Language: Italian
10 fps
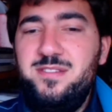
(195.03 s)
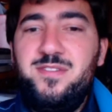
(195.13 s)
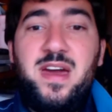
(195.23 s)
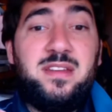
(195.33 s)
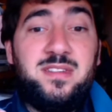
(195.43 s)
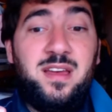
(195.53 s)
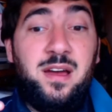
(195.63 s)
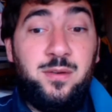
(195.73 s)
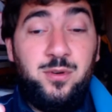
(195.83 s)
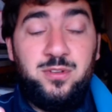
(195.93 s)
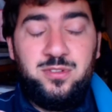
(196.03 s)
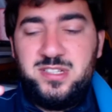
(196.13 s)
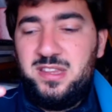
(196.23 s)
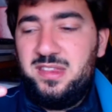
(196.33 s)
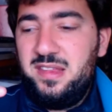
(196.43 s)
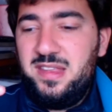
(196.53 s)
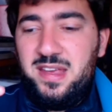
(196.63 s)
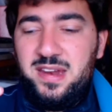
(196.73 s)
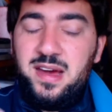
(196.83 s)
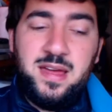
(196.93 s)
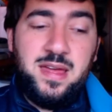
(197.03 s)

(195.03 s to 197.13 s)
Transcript: diversa in questa cittadina